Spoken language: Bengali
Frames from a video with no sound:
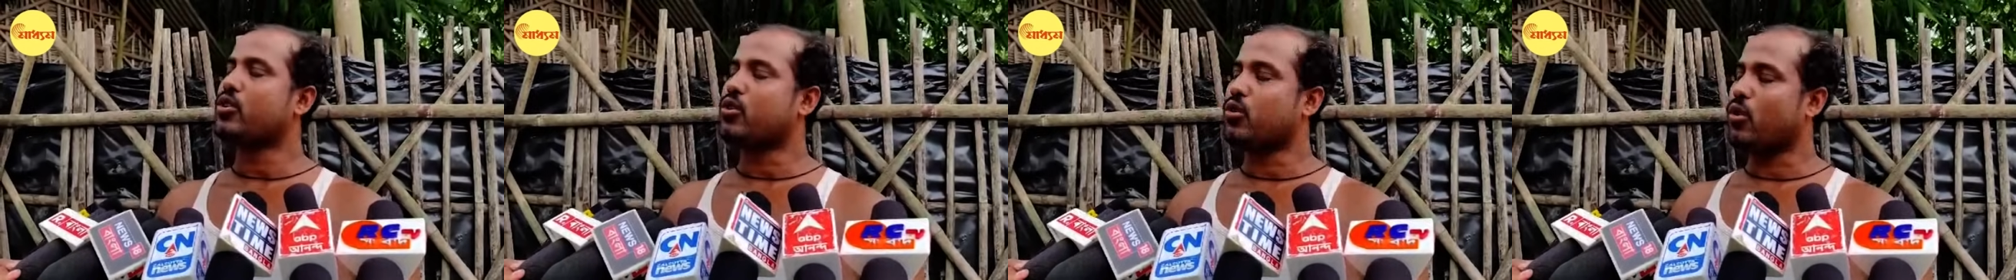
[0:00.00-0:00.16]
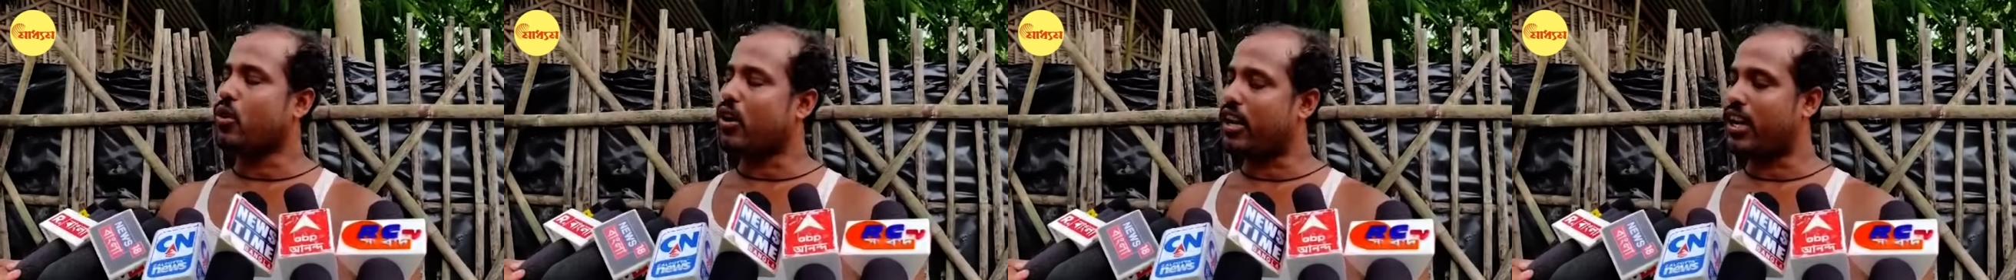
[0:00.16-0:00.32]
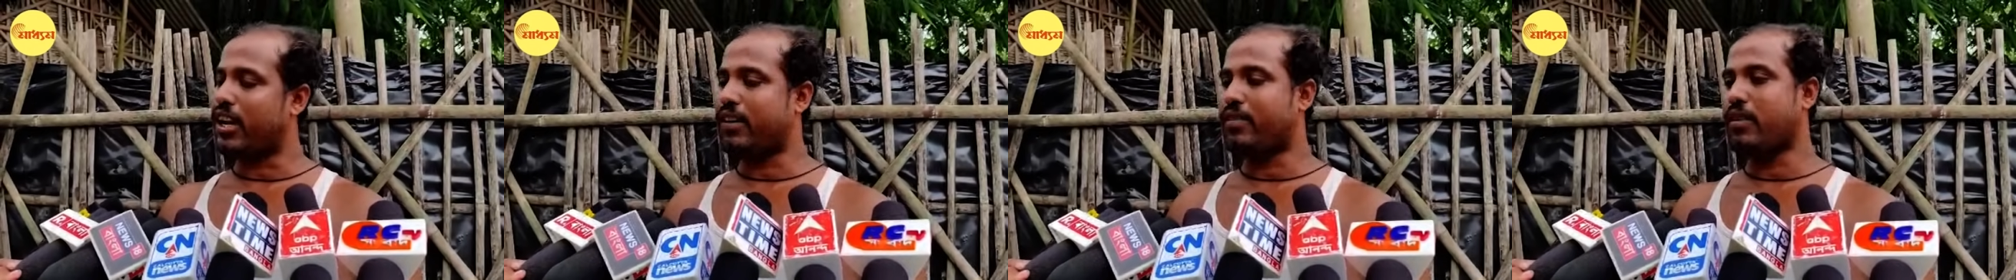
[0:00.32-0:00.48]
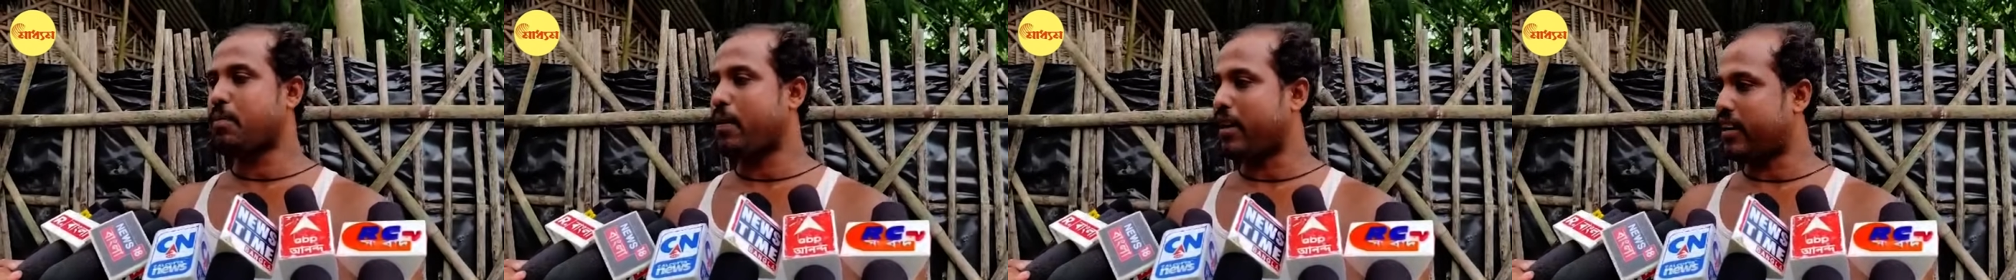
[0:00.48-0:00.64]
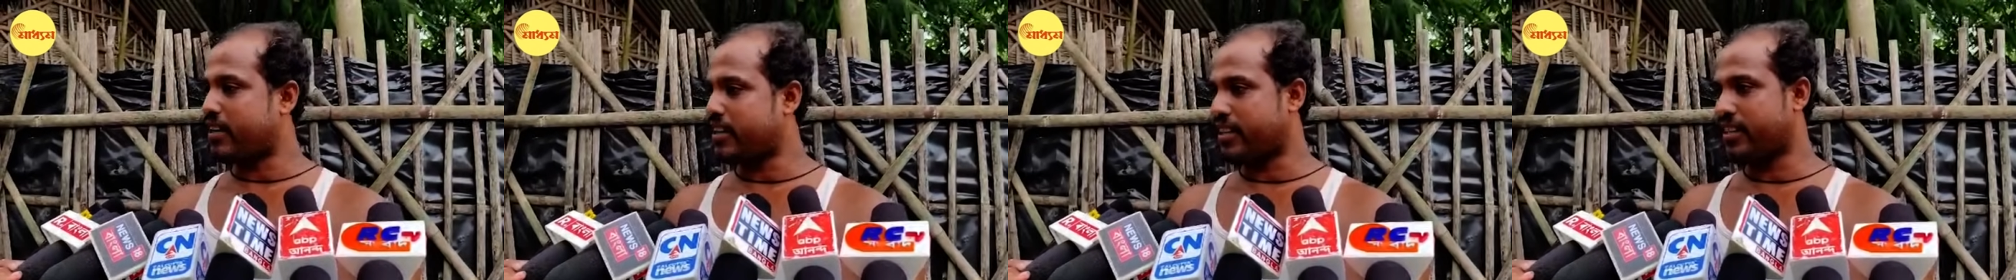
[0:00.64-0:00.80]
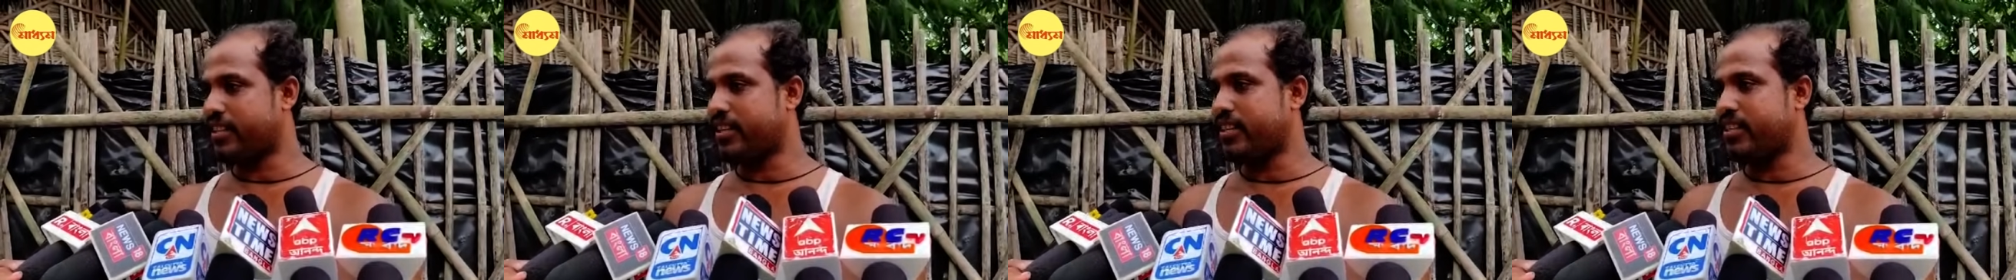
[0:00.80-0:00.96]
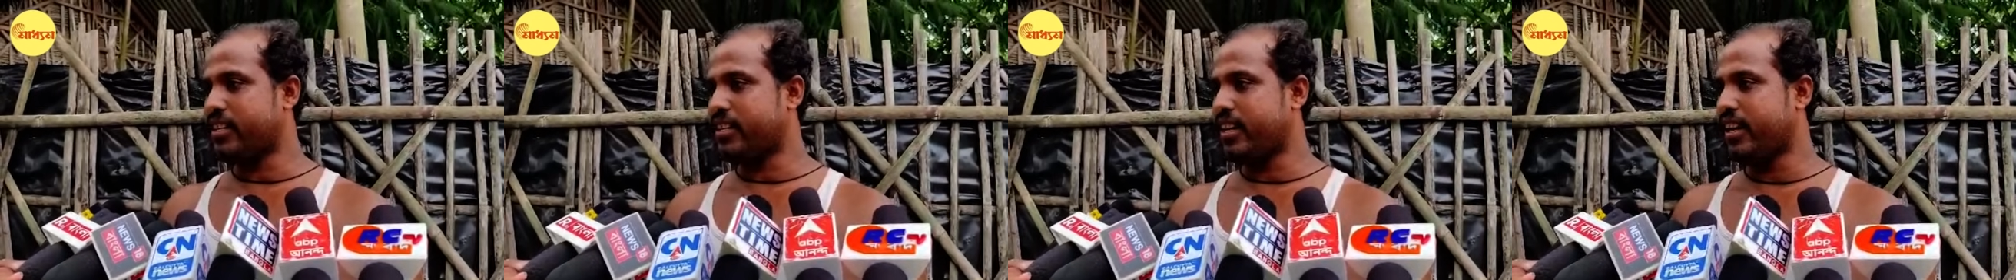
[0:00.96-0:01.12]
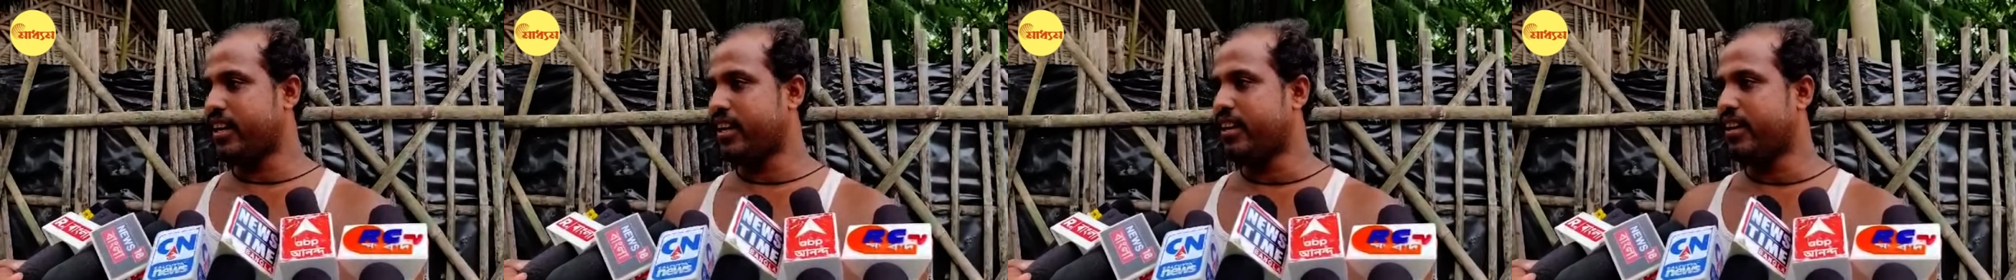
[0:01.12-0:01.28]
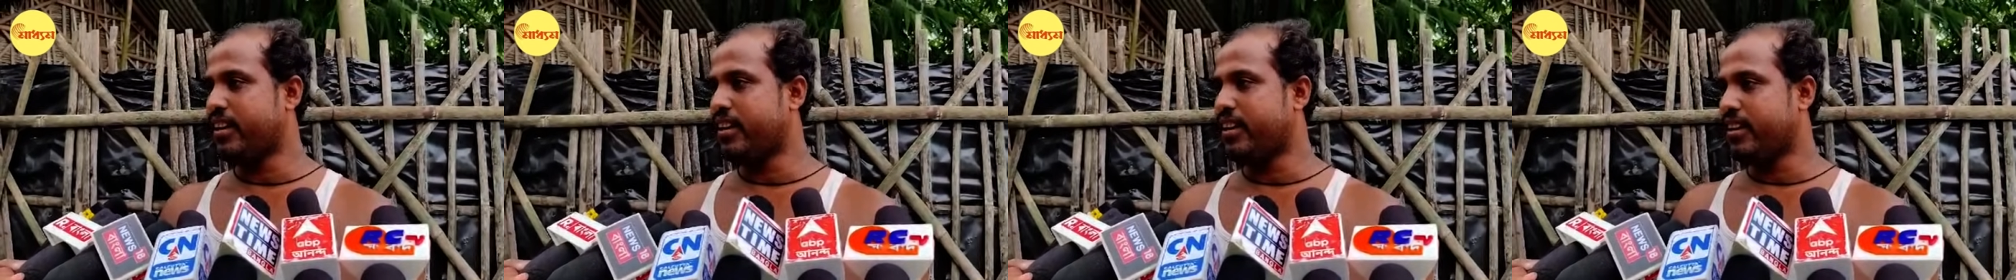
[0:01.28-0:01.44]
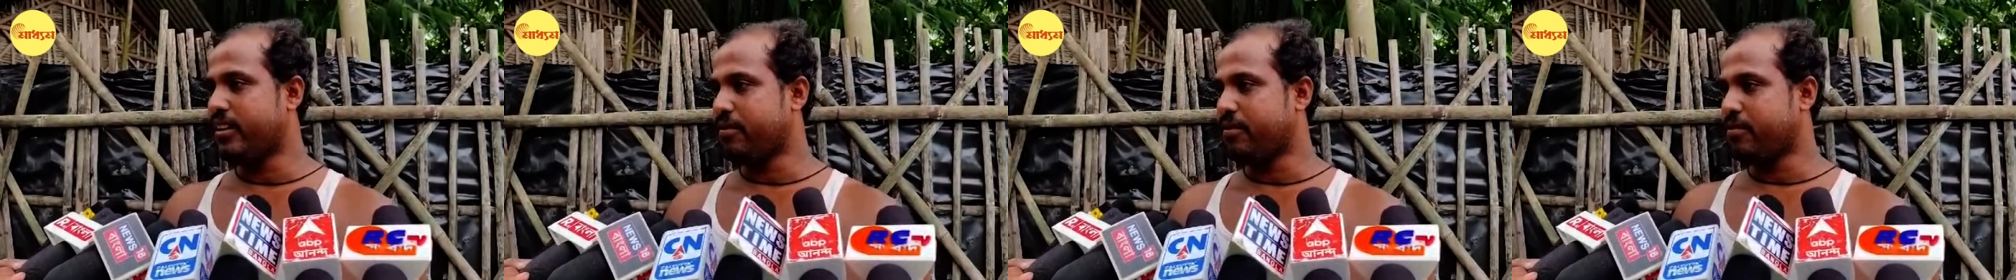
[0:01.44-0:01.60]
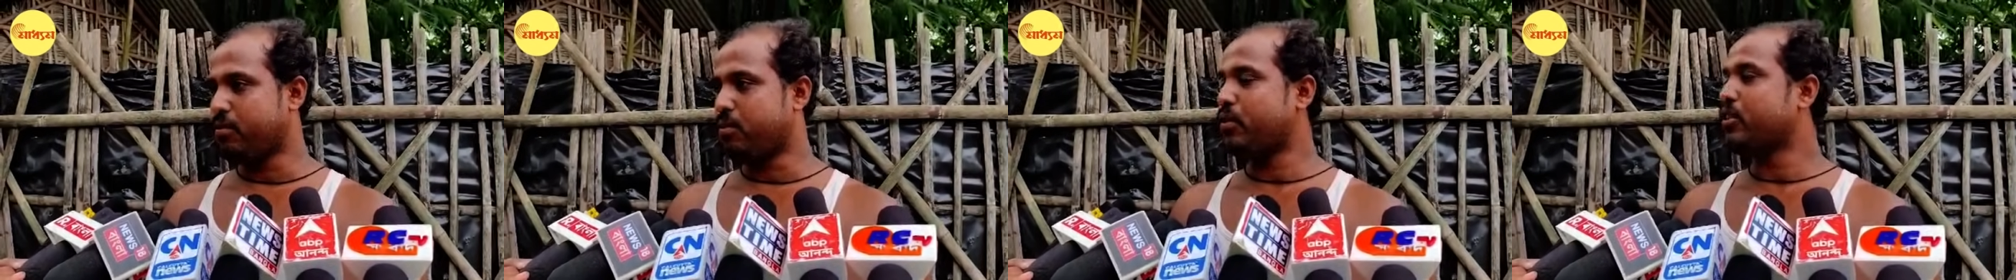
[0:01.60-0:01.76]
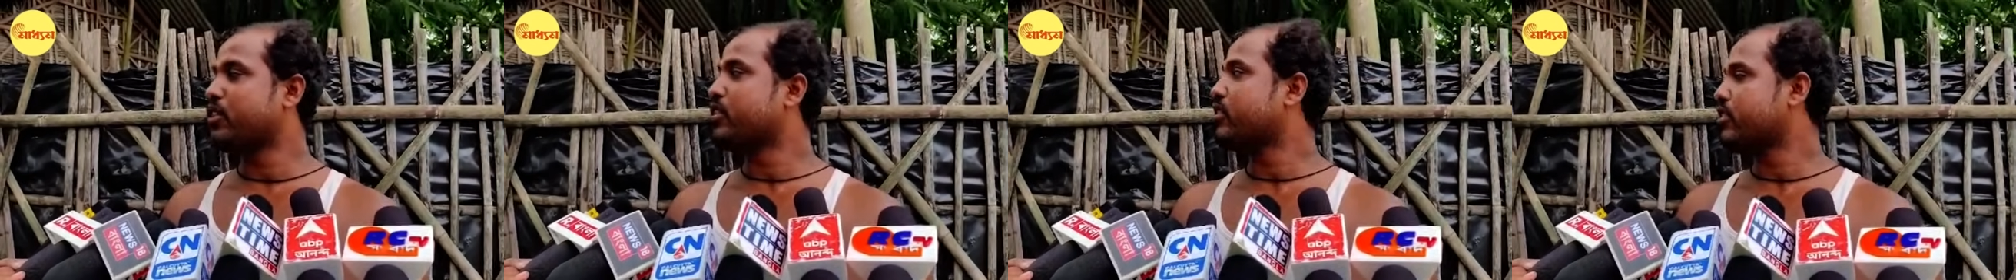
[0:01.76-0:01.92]
সকালে আবার পাঠিয়ে দিয়েছে
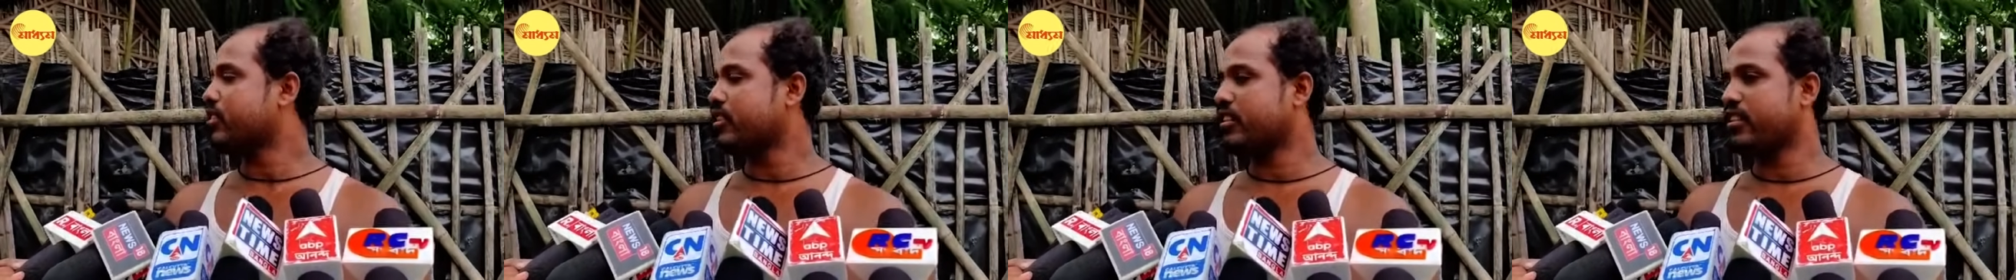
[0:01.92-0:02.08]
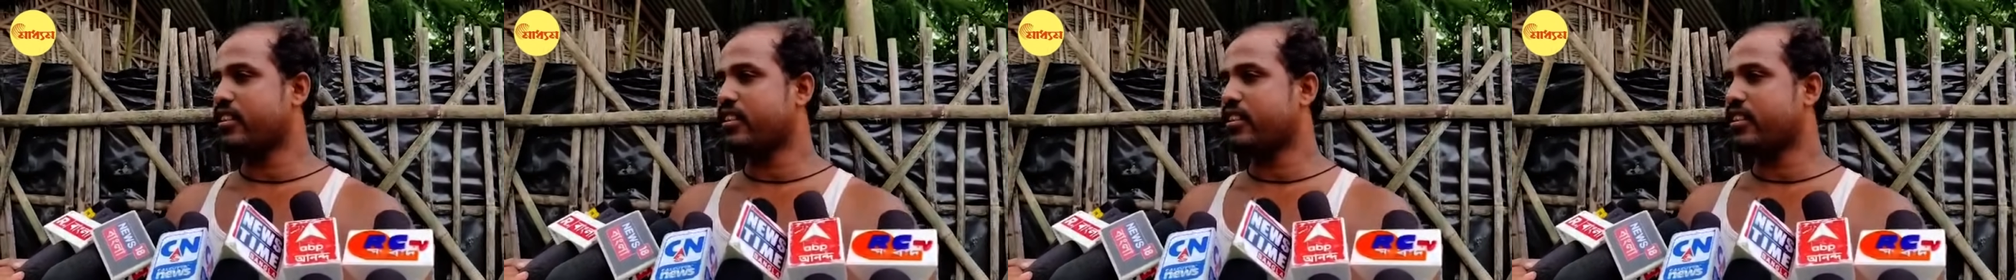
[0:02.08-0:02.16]
পুলিশ